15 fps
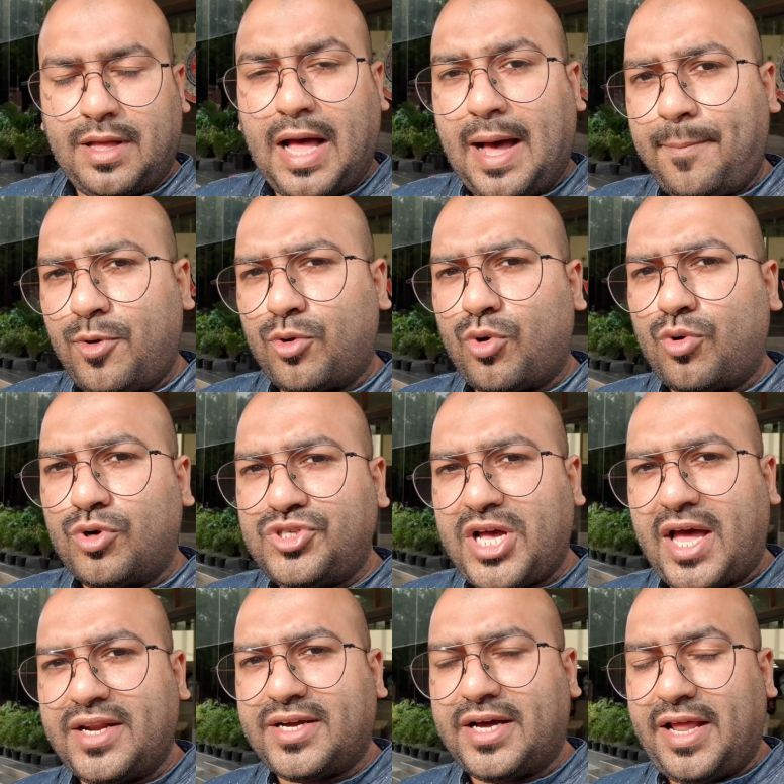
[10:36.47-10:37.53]
आप लोगों को
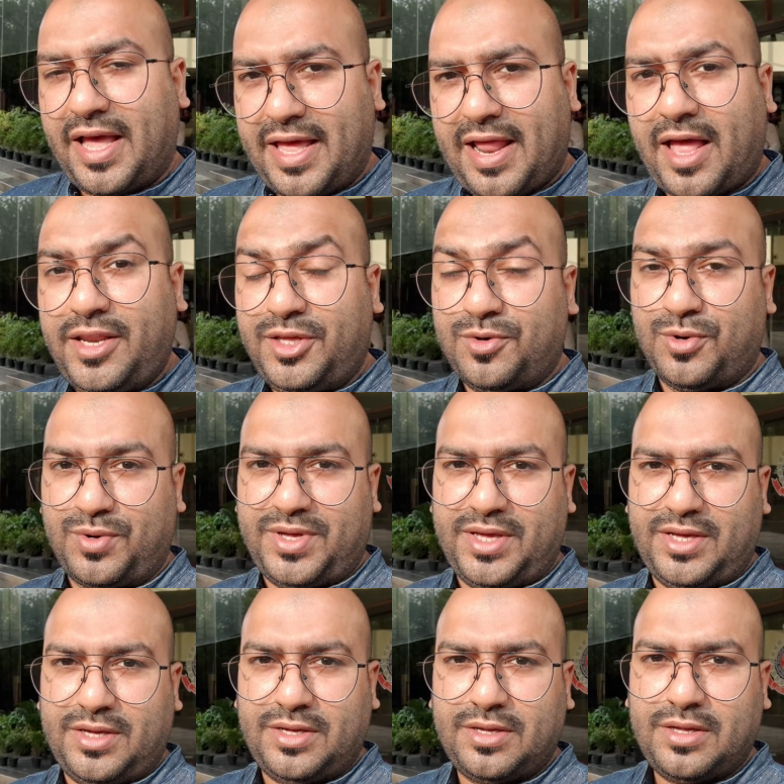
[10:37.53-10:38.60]
जानकर हैरानी होगी
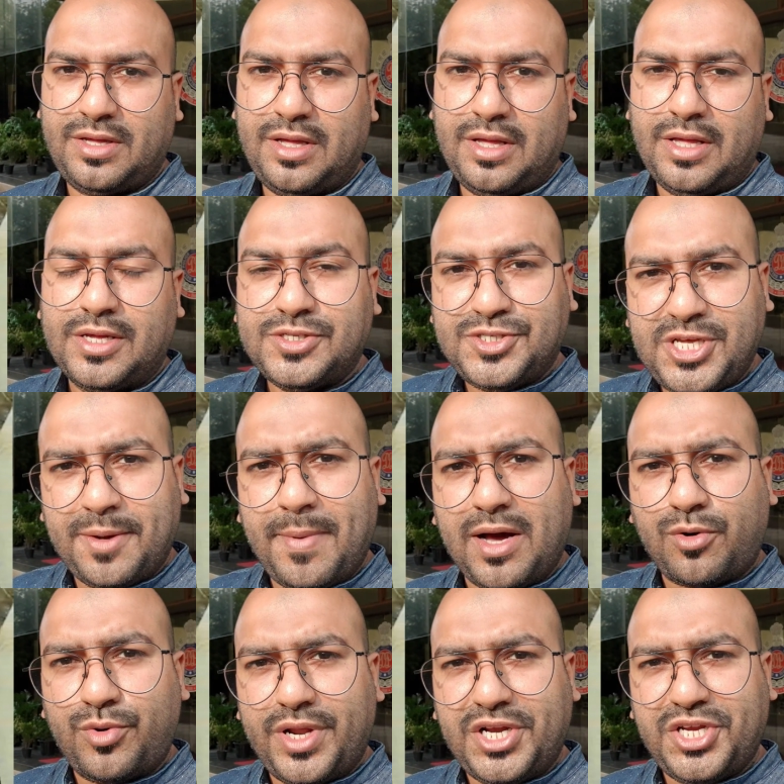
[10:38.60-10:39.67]
जेबा
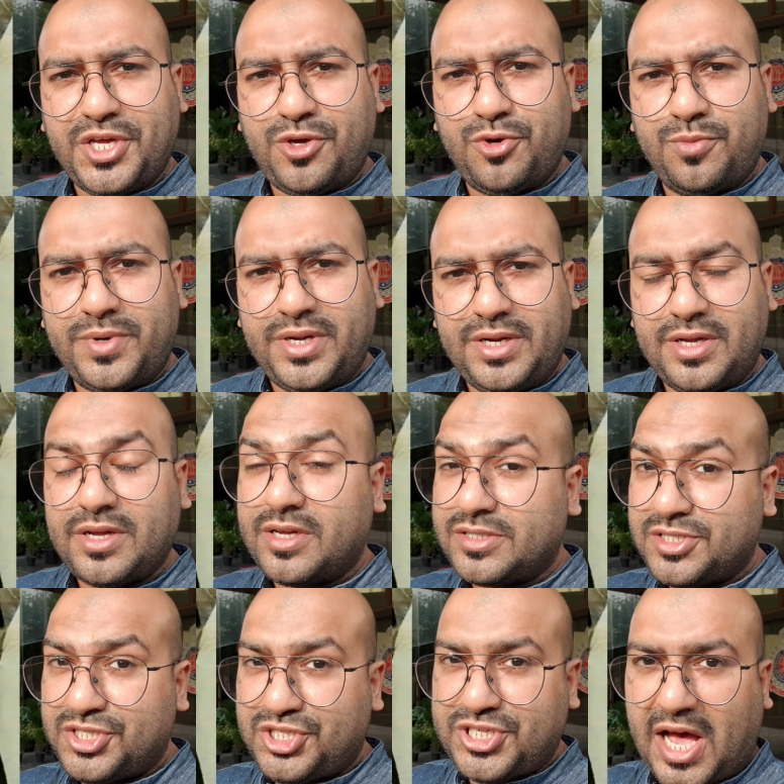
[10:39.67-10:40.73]
कुरैशी की उम्र
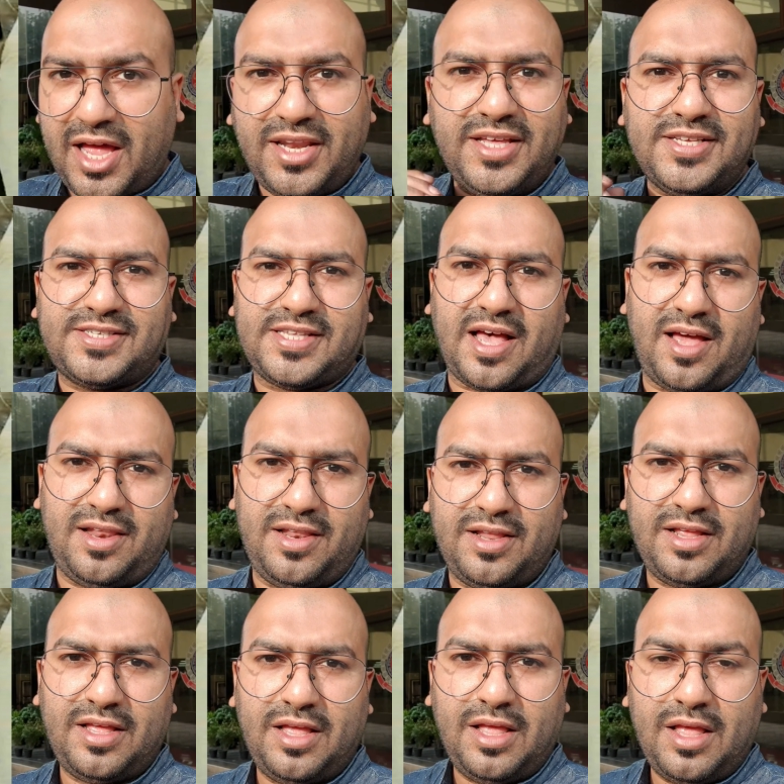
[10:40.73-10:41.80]
40 साल
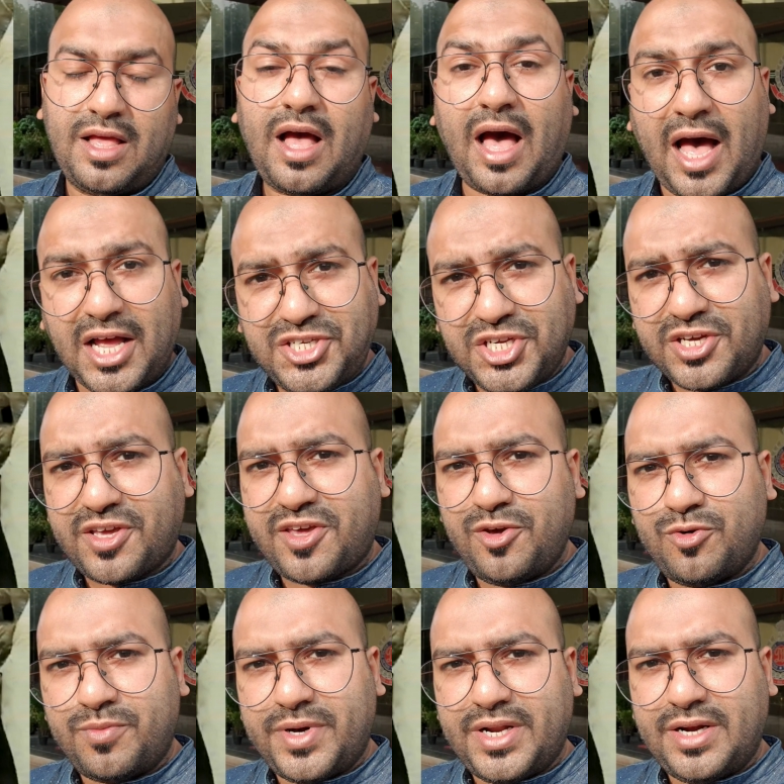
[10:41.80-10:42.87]
आशिक की
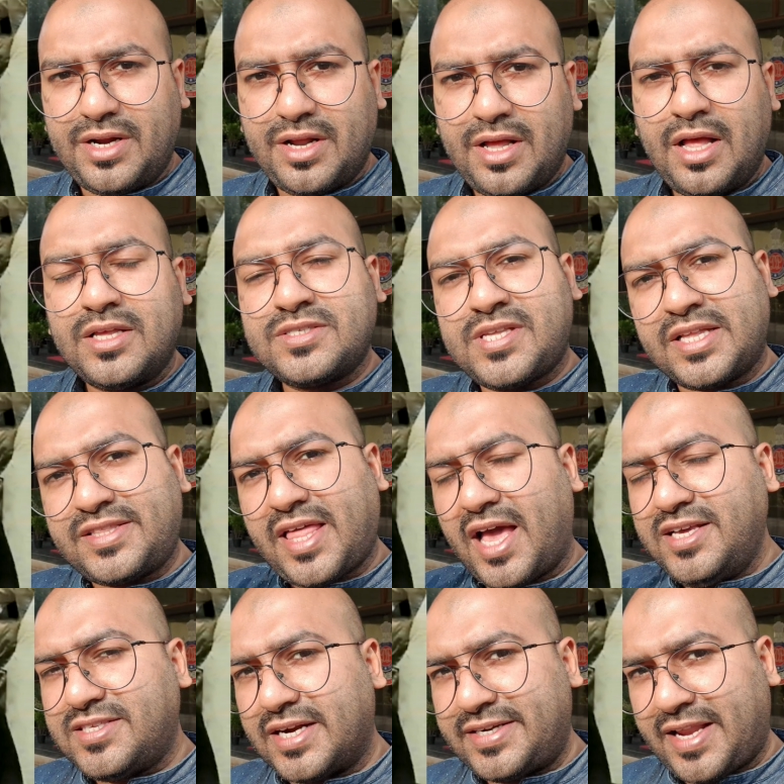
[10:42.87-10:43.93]
उम्र
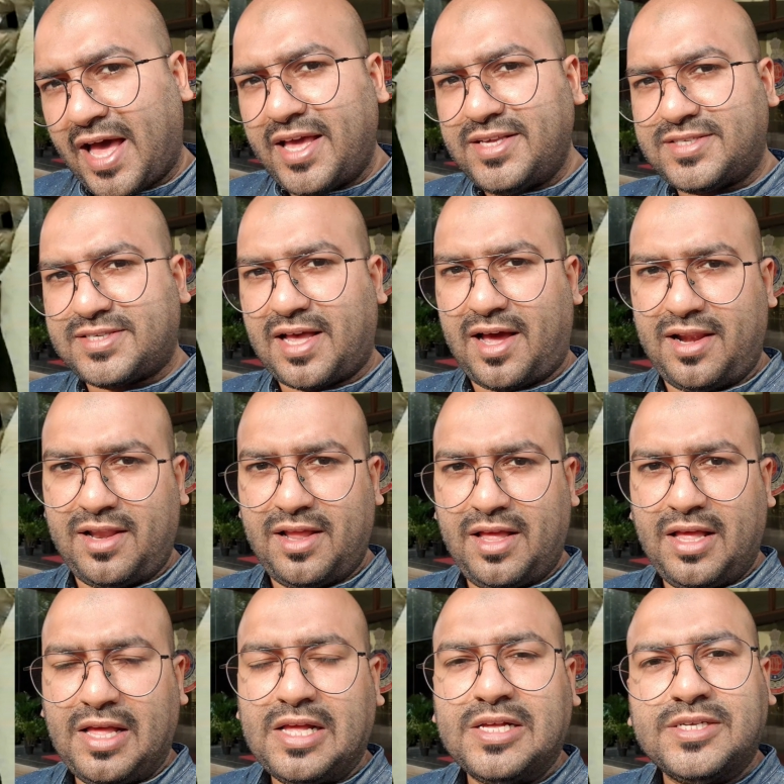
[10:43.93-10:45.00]
27-28 साल
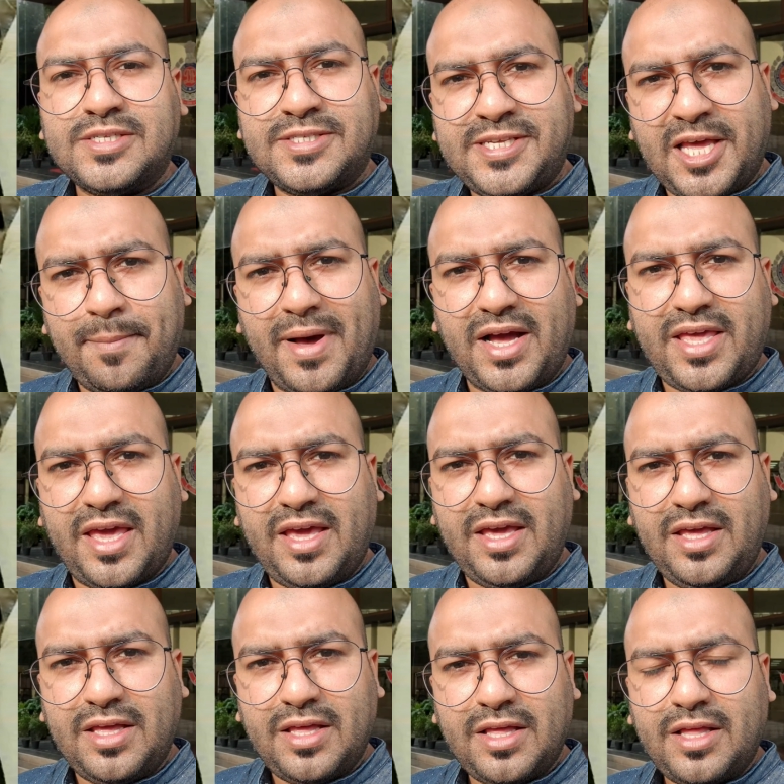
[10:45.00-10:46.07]
जेबा के
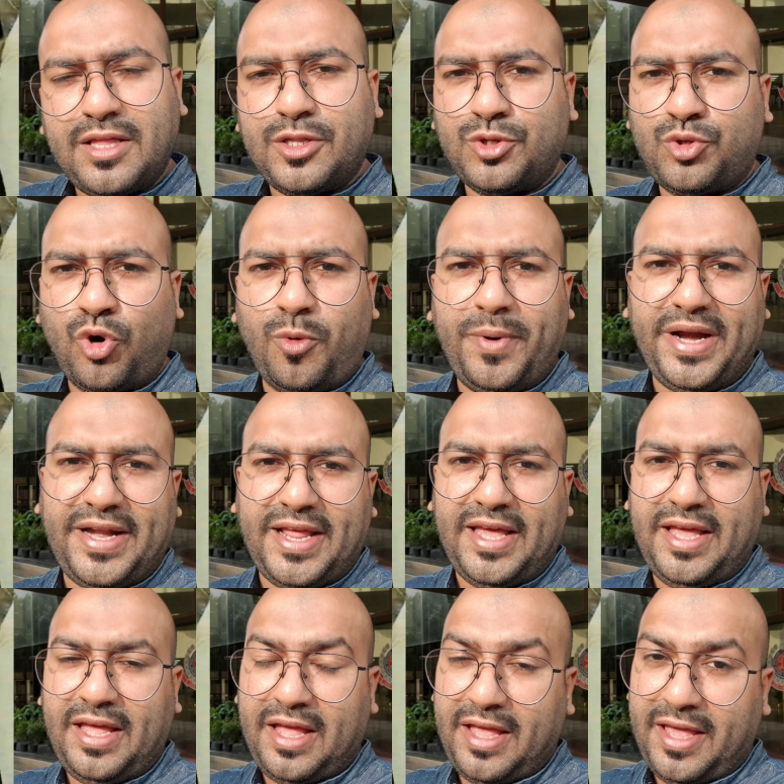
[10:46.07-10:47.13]
दो बेटे
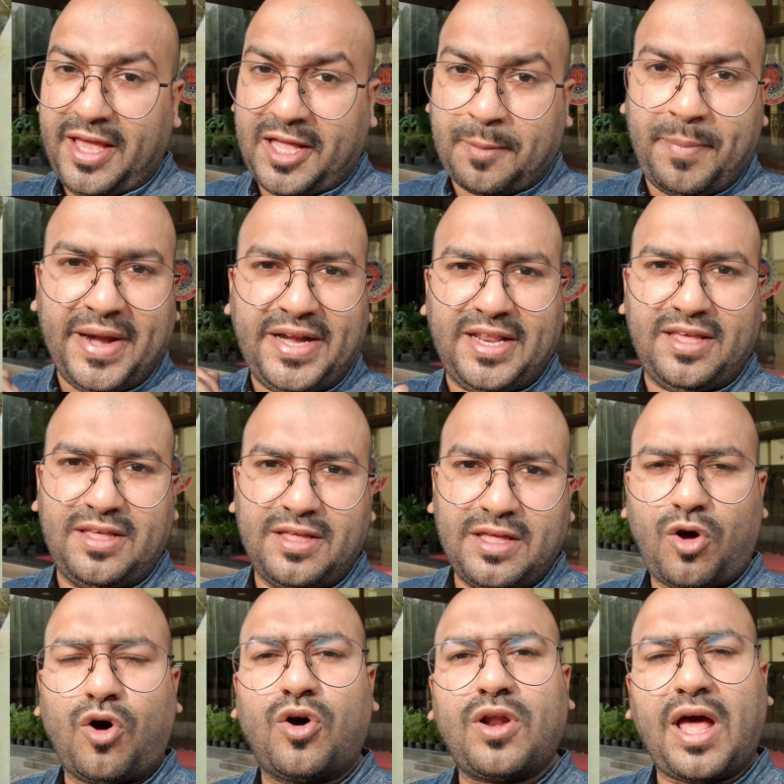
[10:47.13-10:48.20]
एक बेटी
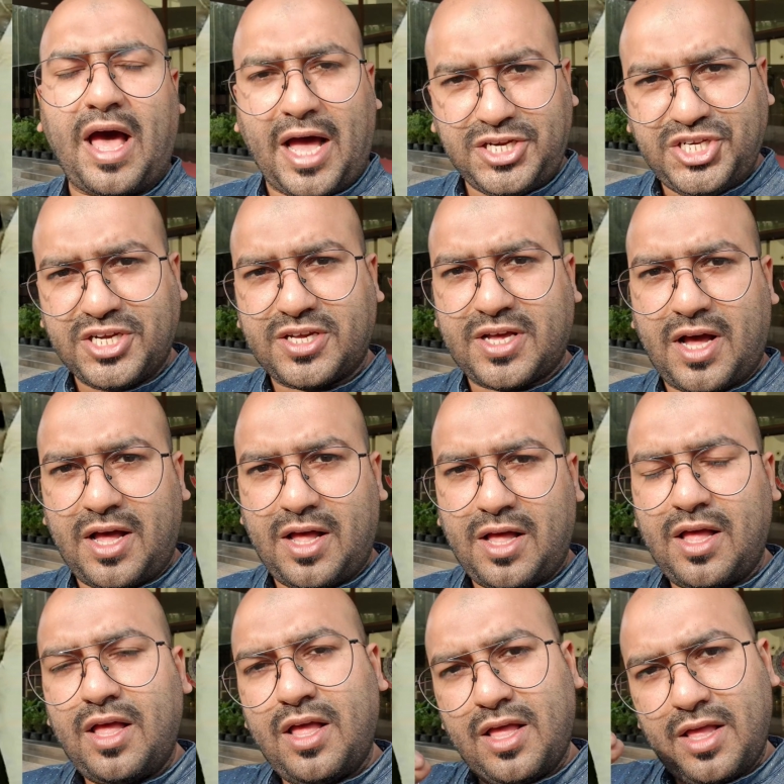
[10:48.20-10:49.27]
और आशिक का
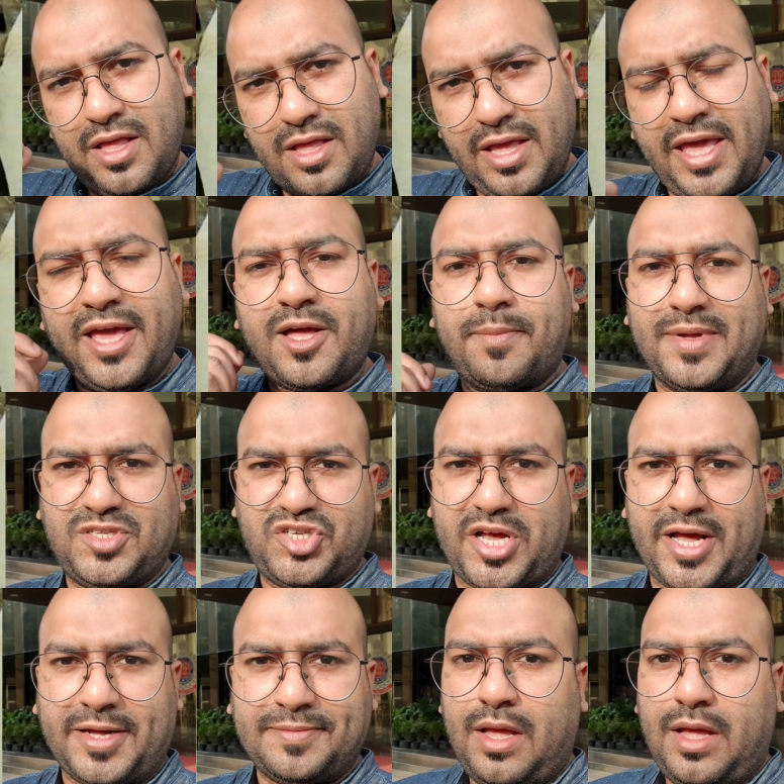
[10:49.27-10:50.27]
एक बच्चा